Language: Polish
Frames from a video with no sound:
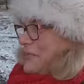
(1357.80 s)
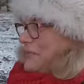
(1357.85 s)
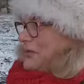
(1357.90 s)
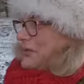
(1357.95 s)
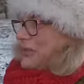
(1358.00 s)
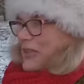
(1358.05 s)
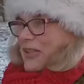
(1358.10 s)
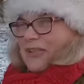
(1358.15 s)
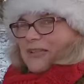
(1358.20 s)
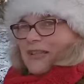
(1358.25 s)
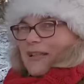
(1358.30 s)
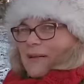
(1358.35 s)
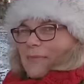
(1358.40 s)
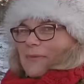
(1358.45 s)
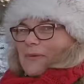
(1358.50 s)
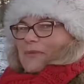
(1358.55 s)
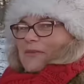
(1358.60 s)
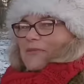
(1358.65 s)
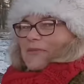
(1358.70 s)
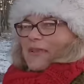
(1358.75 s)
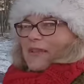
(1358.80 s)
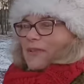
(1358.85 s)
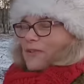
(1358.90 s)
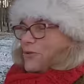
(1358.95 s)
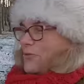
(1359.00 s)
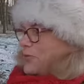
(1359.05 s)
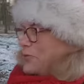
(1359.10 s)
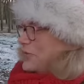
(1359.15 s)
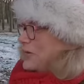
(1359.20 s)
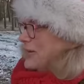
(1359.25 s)
ja mówię, ty, zaraz będzie w nas
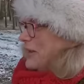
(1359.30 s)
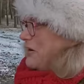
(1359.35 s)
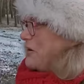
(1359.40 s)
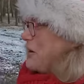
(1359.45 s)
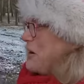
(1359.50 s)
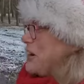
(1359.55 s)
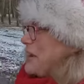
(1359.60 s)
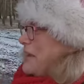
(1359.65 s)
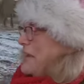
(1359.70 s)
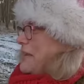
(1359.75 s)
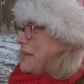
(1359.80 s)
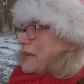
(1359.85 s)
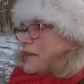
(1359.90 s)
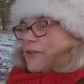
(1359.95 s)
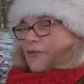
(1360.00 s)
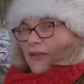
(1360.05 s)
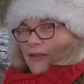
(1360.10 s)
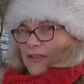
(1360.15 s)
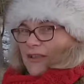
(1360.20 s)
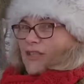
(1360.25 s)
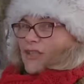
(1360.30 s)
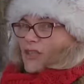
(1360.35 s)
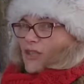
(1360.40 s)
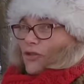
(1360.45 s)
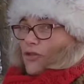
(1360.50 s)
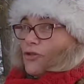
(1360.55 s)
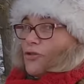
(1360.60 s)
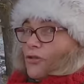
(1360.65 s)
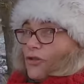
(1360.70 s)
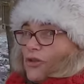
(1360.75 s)
tu rzucał. I
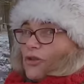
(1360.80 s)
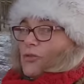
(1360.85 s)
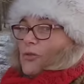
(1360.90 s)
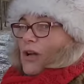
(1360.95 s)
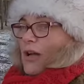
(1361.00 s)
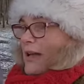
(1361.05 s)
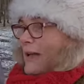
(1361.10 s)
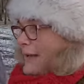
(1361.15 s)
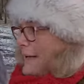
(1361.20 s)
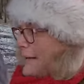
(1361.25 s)
faktycznie rzucił.